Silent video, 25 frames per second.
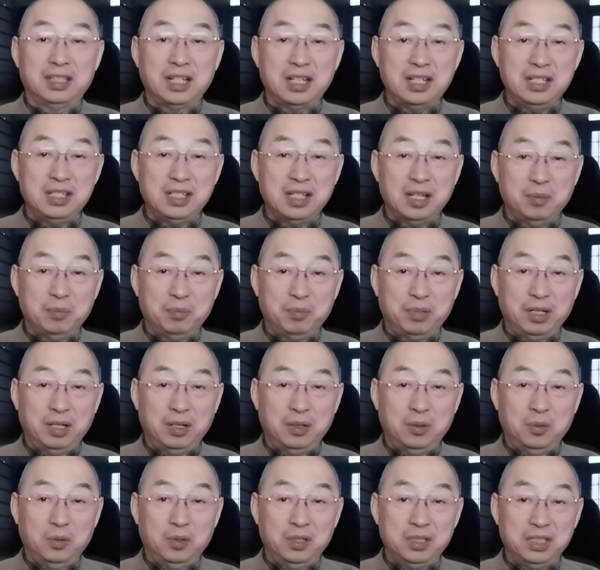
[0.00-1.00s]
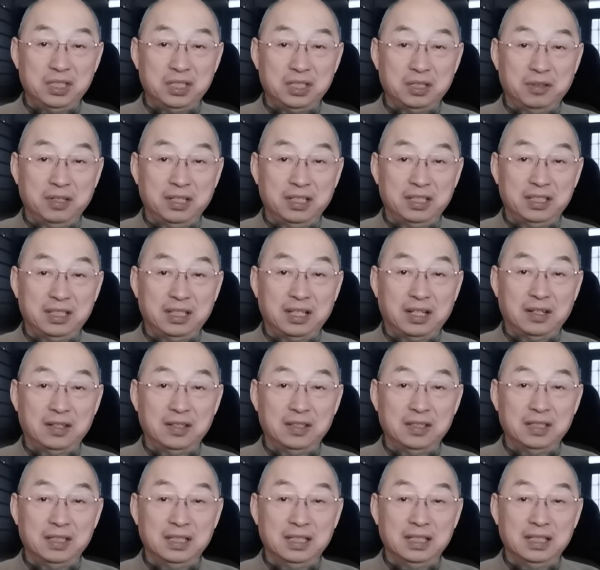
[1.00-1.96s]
真相不让国际社会知道。